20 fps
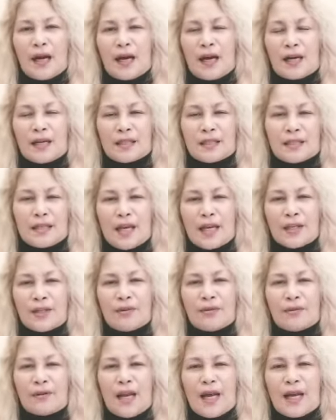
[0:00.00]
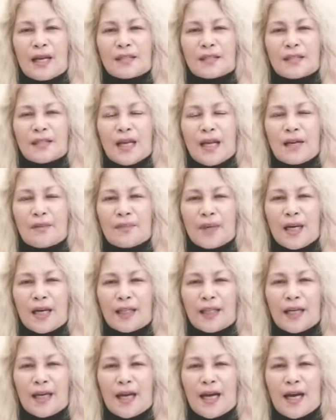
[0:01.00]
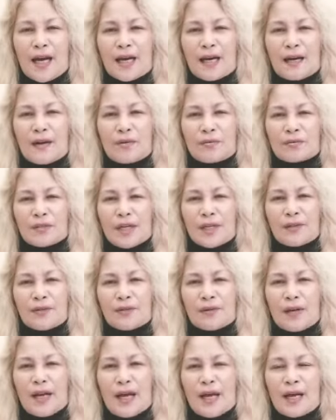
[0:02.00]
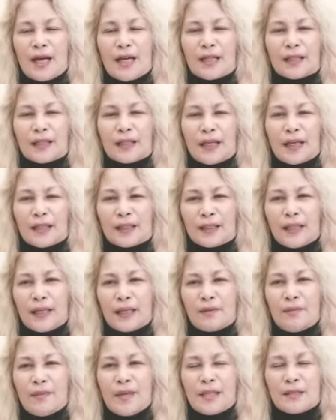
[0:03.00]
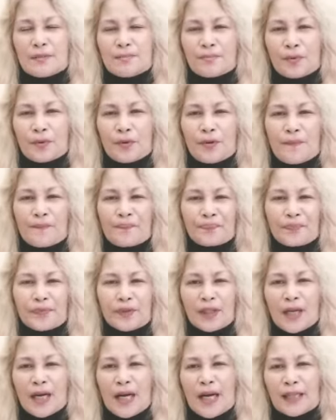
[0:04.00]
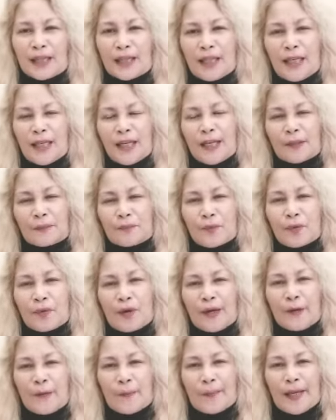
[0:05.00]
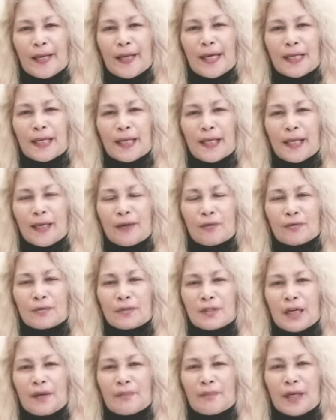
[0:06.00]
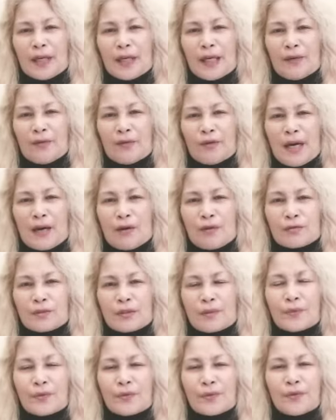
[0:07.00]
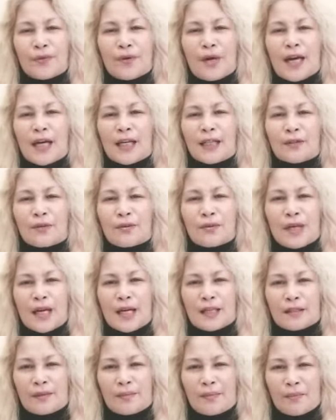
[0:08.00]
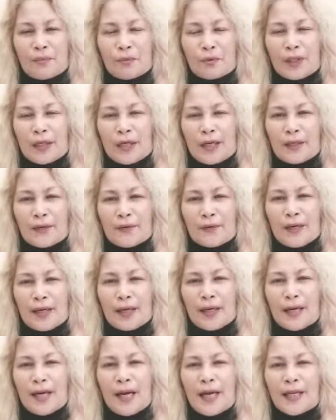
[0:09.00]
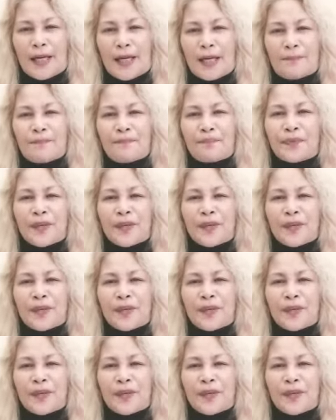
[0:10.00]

uh, sa inyong lahat dyan, magandang araw sa inyong lahat at God bless po. At ingat po kayo palagi kung saan man kayong dako sa mundo hanggang kung nasa mabuti kayong kalagayan.